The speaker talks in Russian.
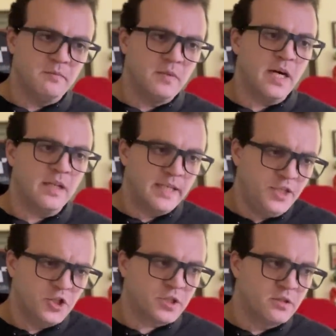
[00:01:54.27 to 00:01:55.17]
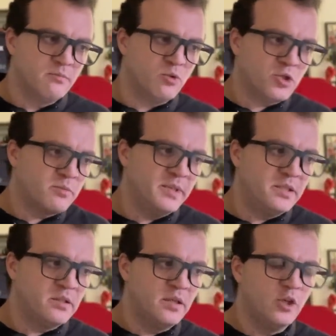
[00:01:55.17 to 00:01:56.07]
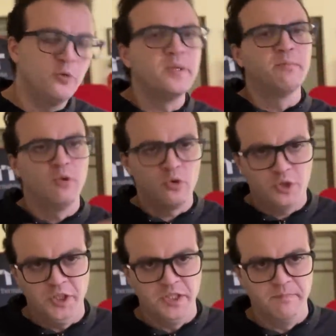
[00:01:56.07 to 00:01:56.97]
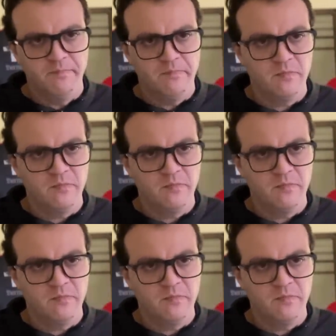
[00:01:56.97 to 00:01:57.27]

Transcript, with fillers: а леджер может быть любым блокчейном